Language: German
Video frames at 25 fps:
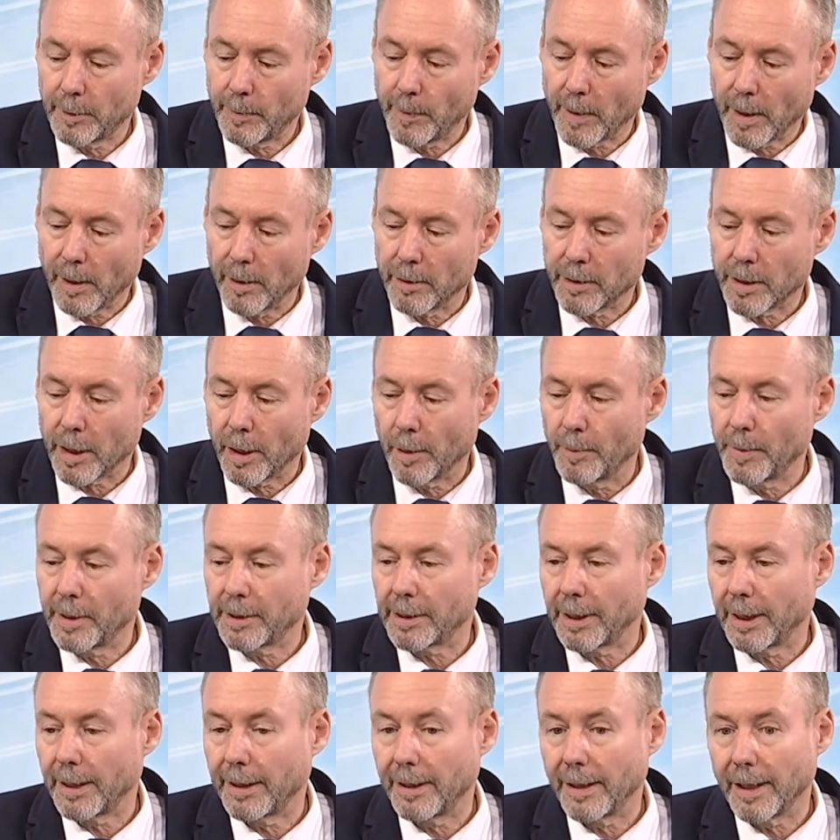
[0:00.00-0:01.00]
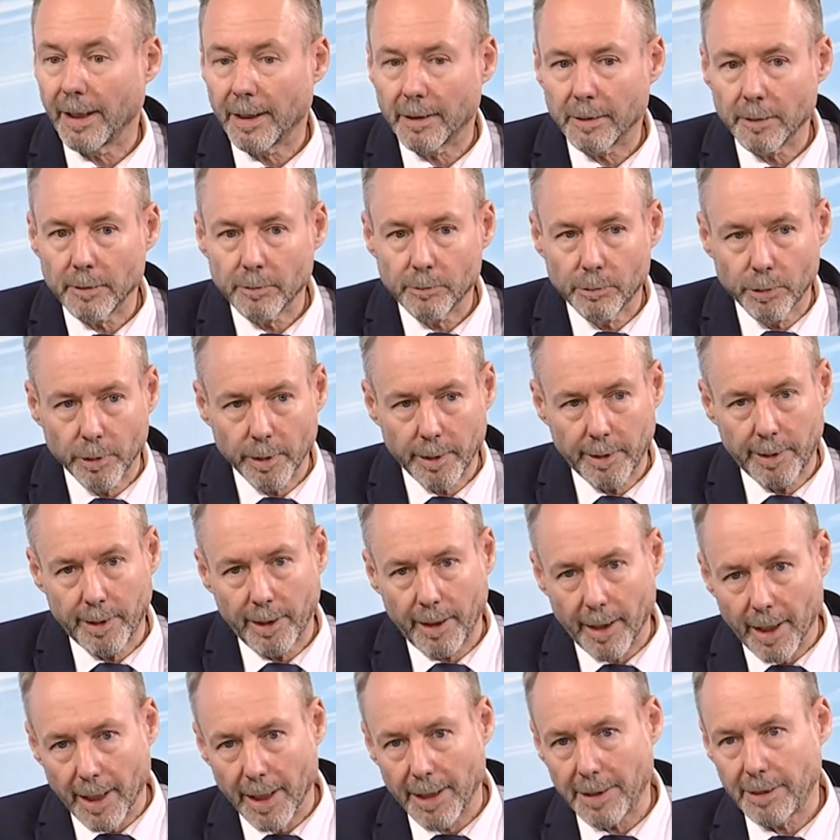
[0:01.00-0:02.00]
Bauchraumes entlang, durch die
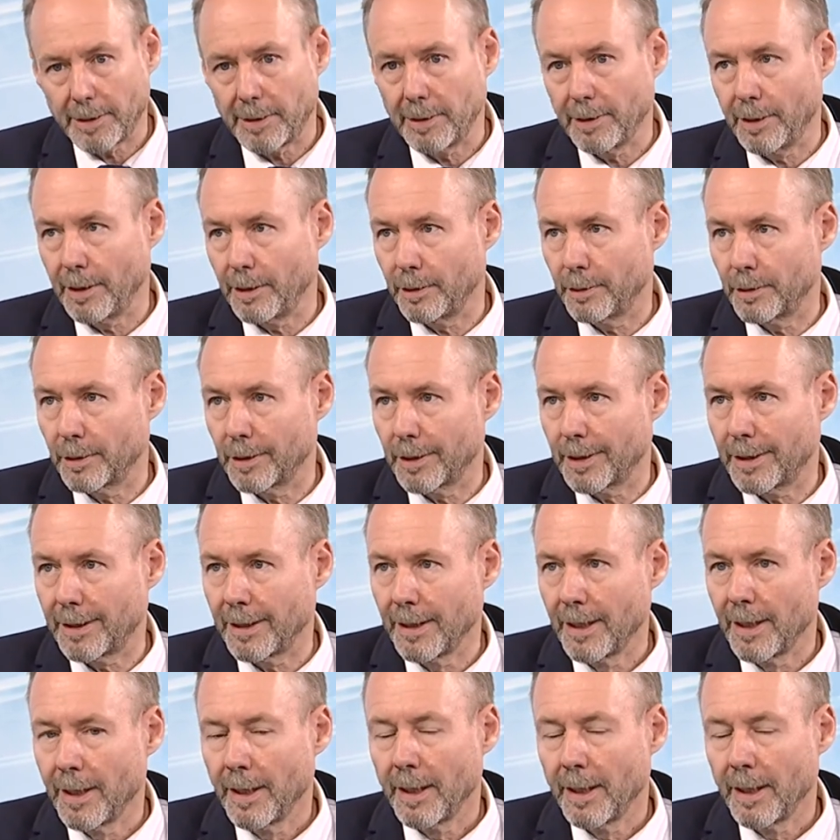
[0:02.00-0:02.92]
Leisten hindurch